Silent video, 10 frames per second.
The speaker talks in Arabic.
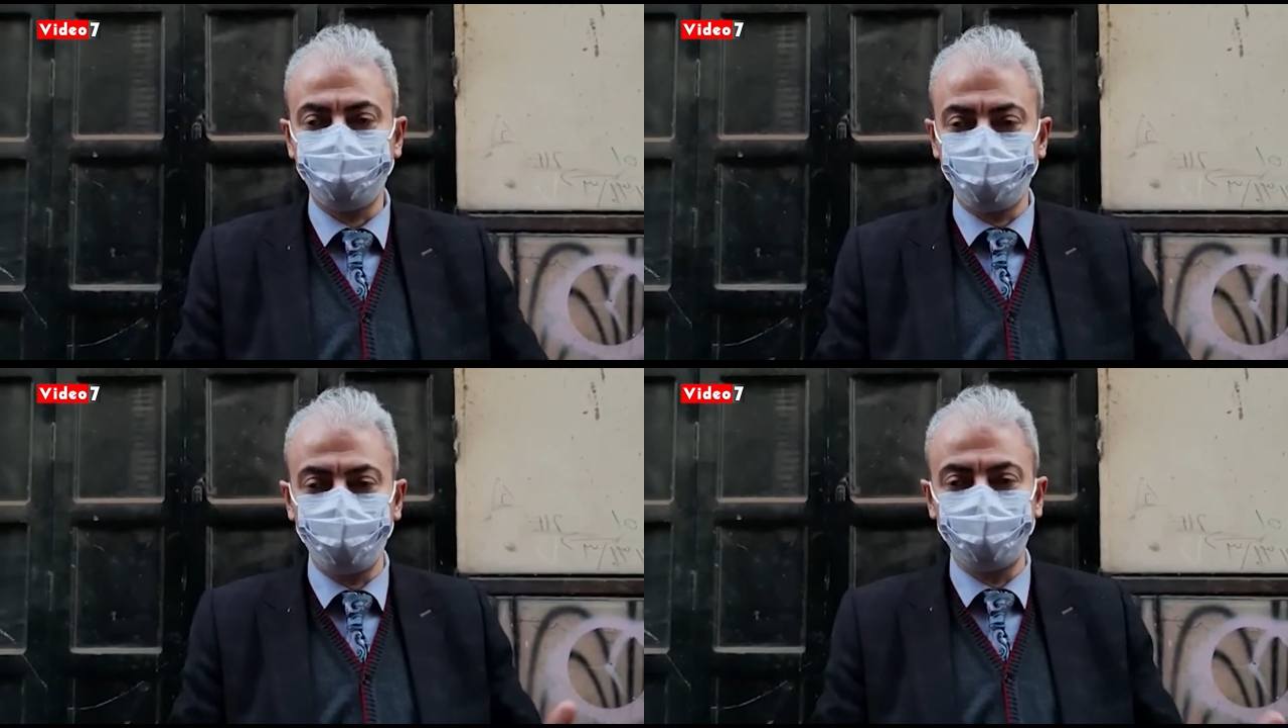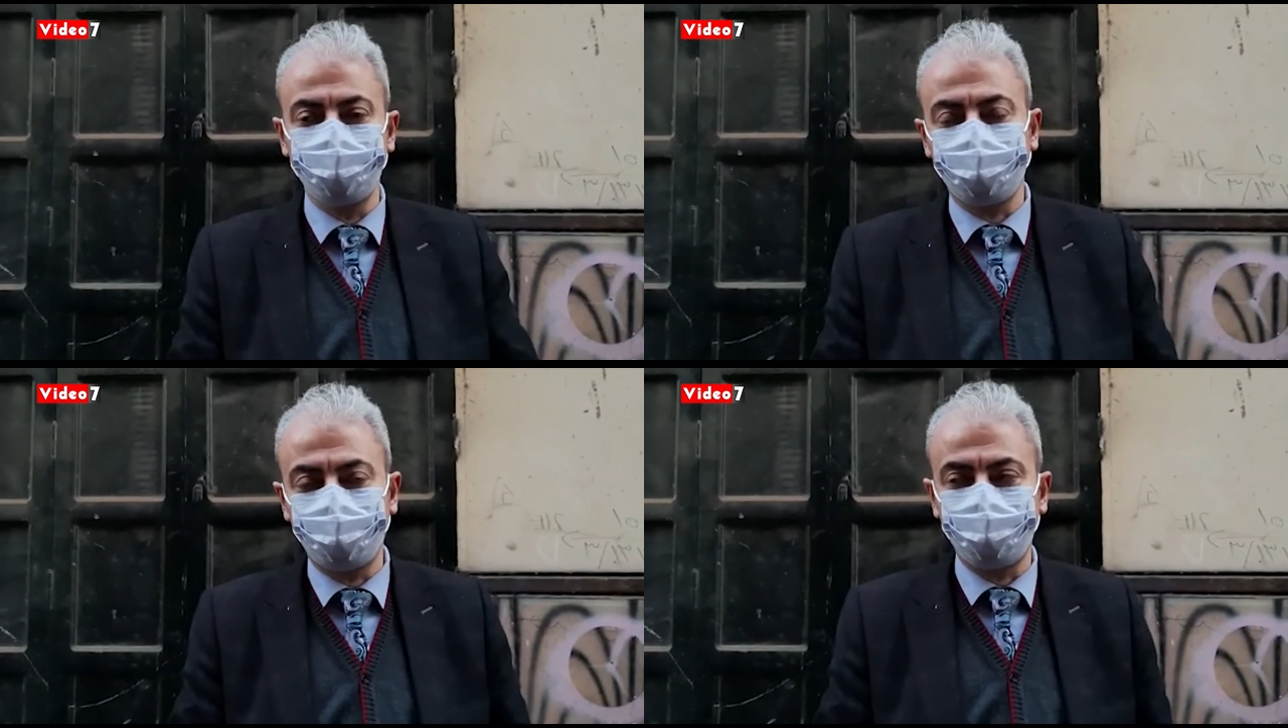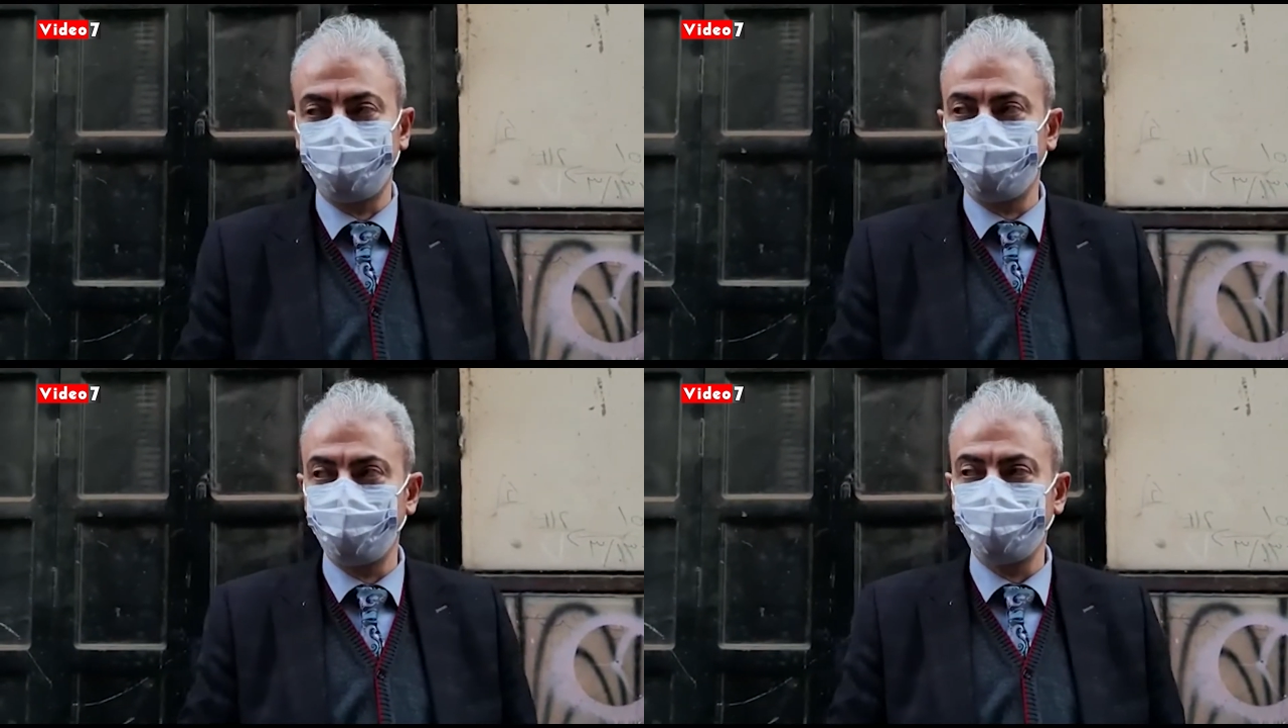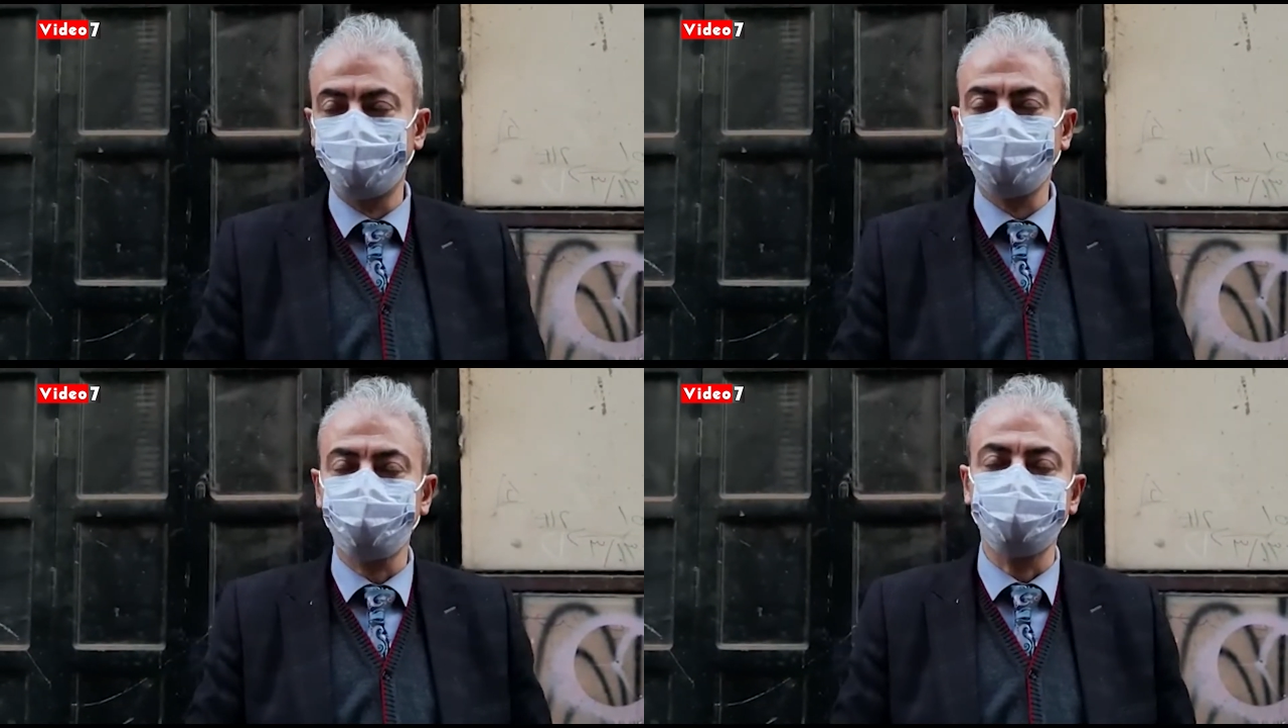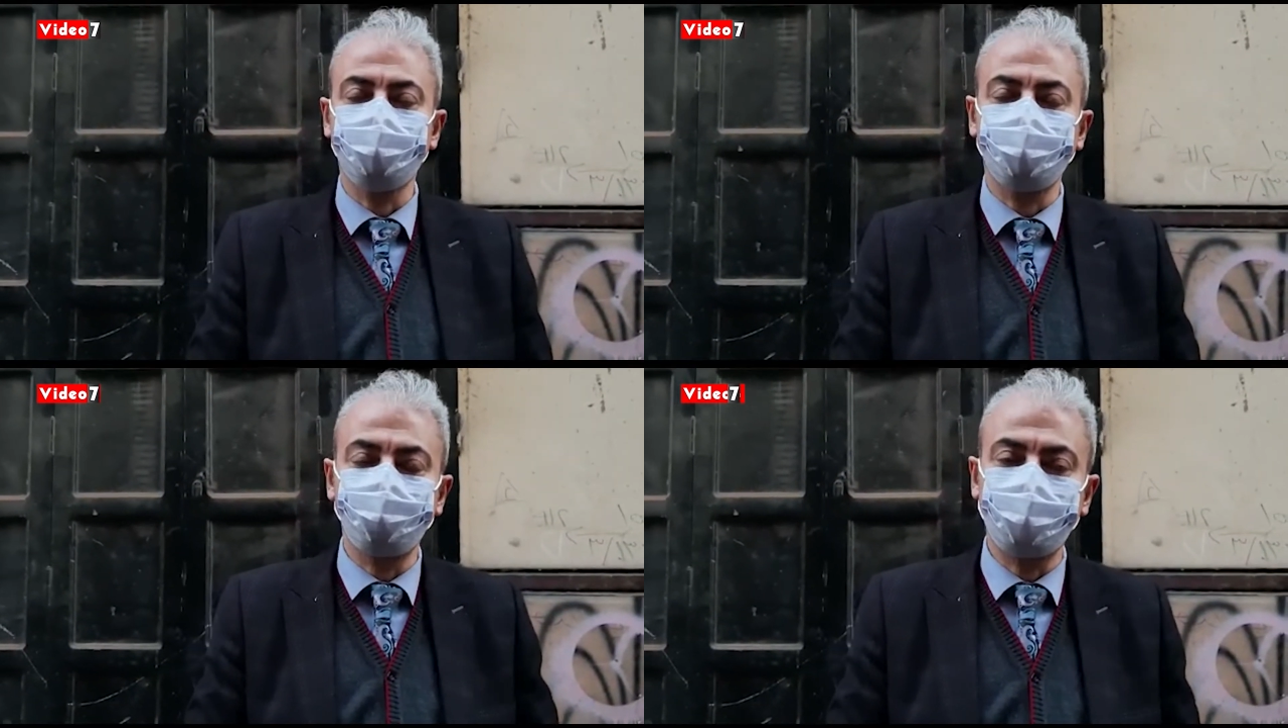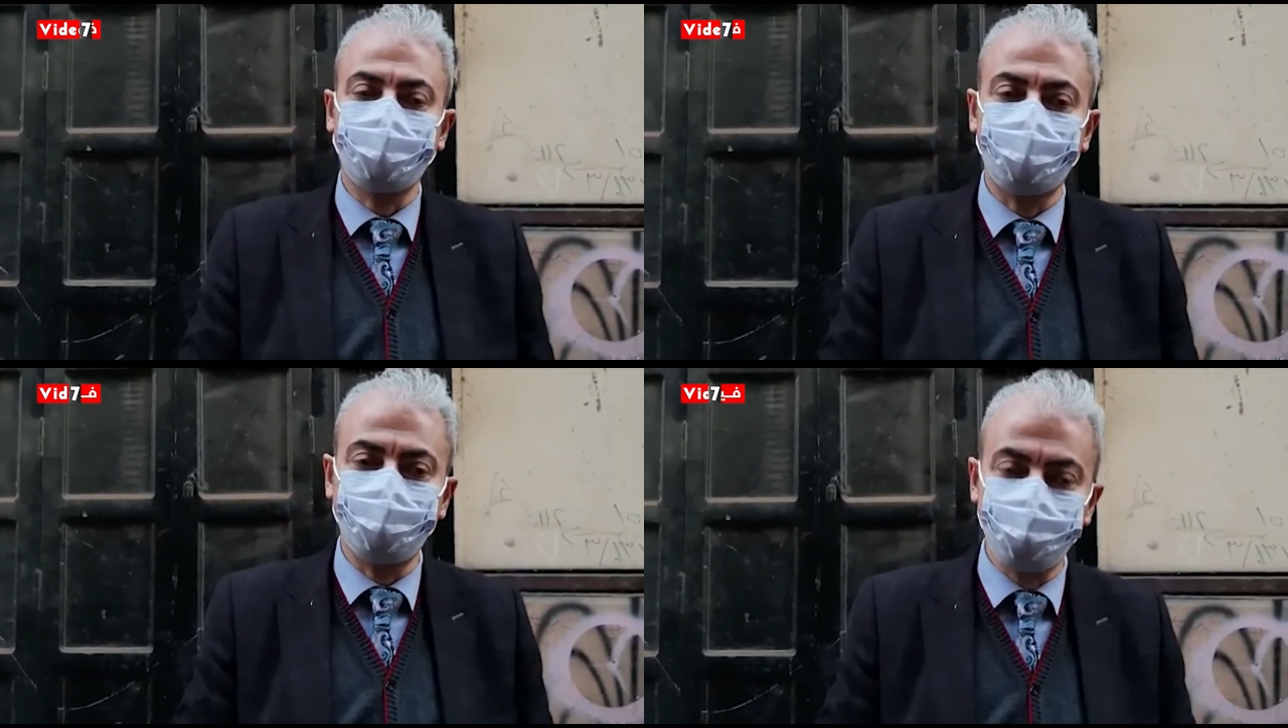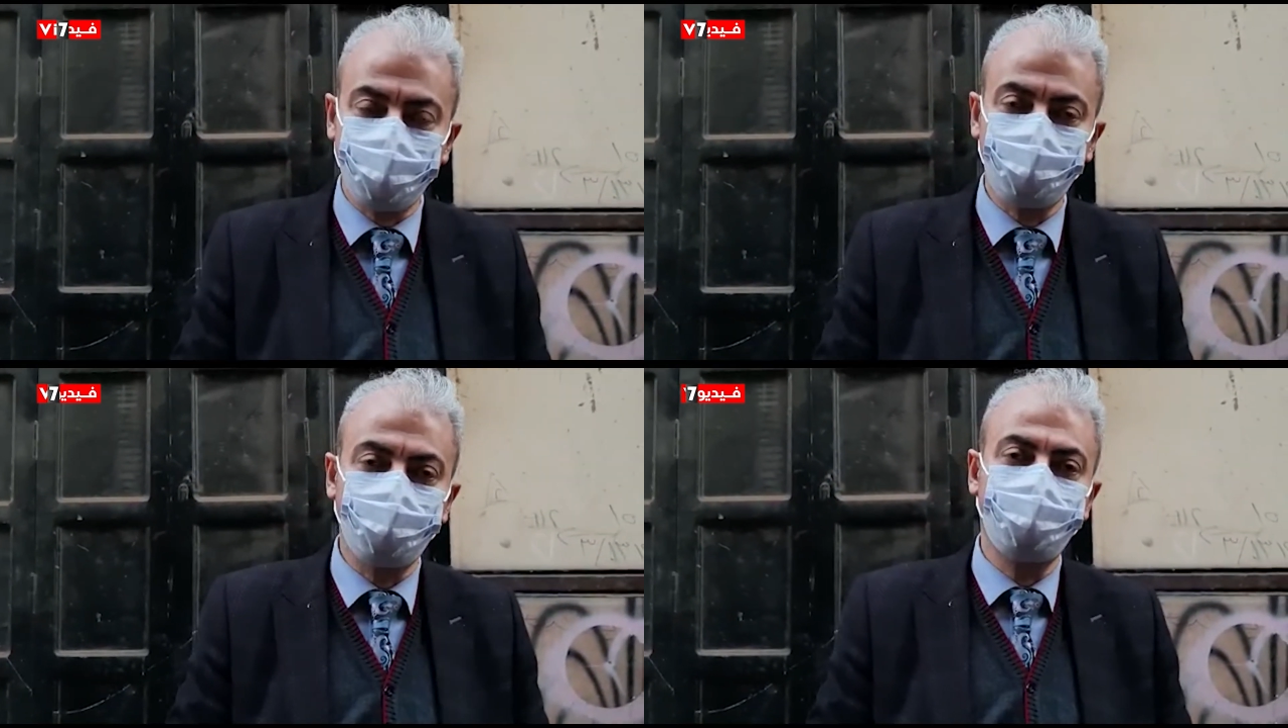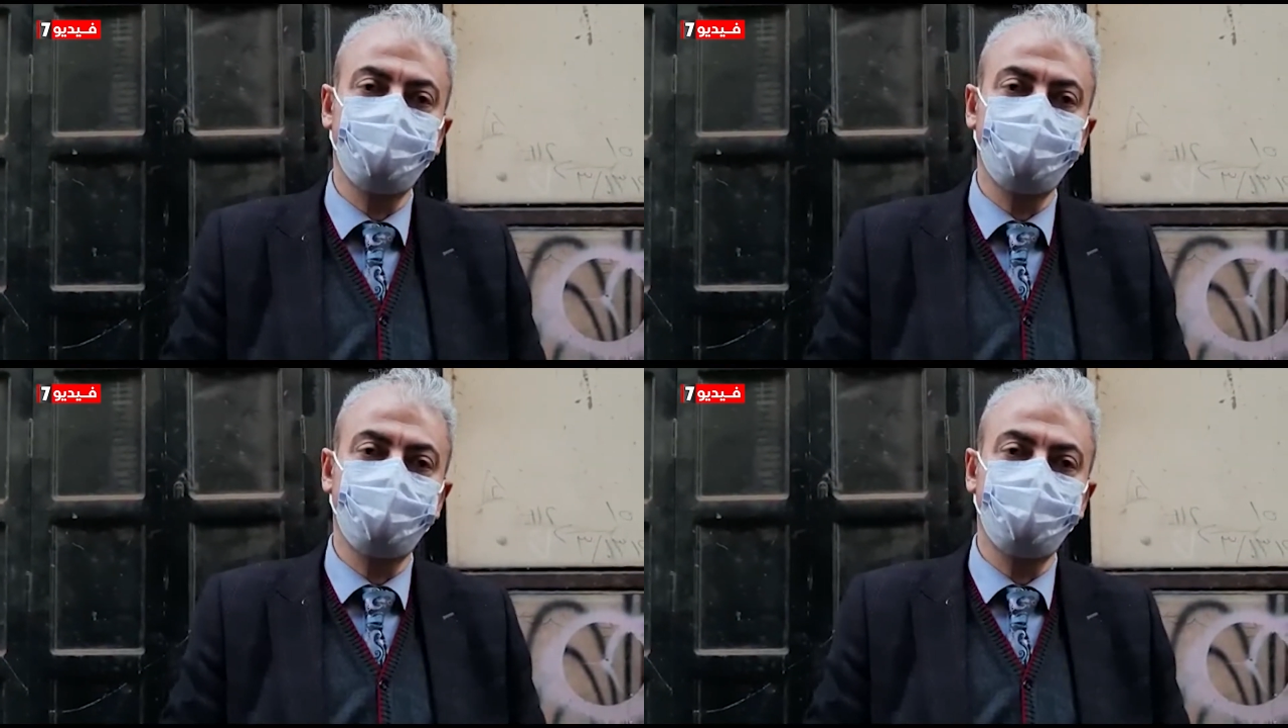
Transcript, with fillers: في كل لقاء بقول ان انا شخصيا بتعلم منه